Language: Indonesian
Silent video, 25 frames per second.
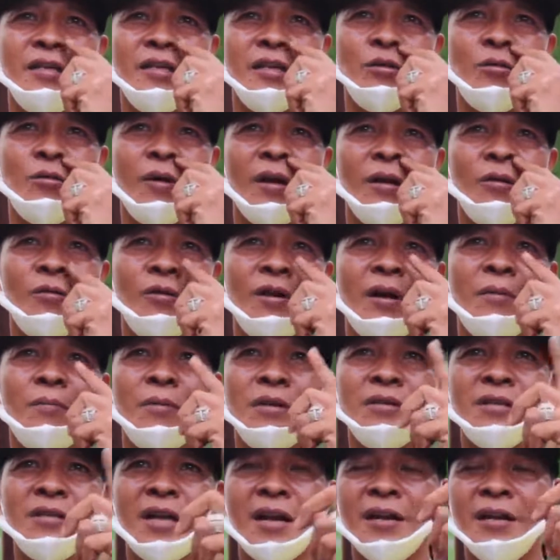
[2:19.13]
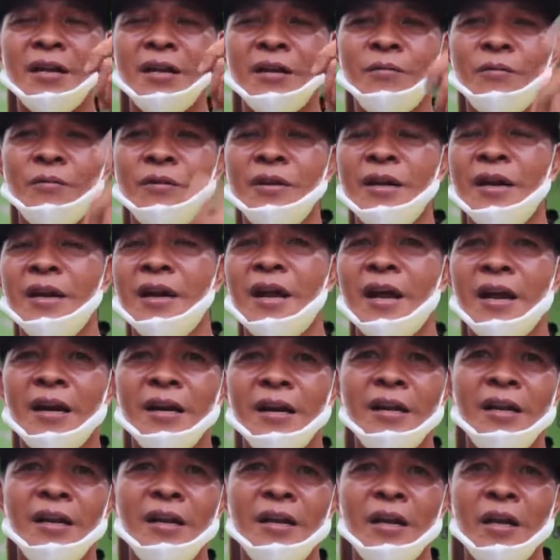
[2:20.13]
seiring dengan
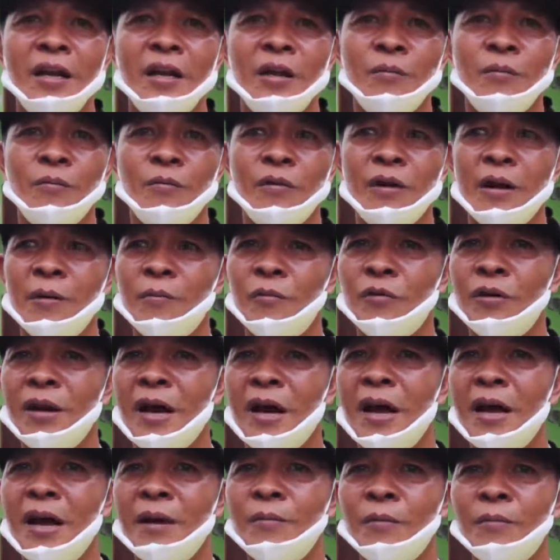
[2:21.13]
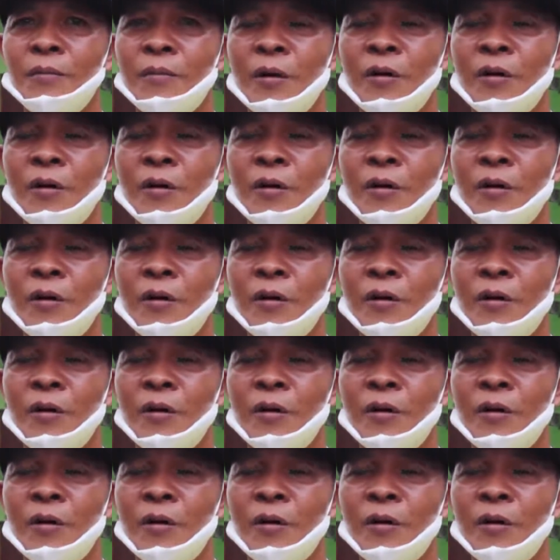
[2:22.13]
pemanfaatan hasil lautnya.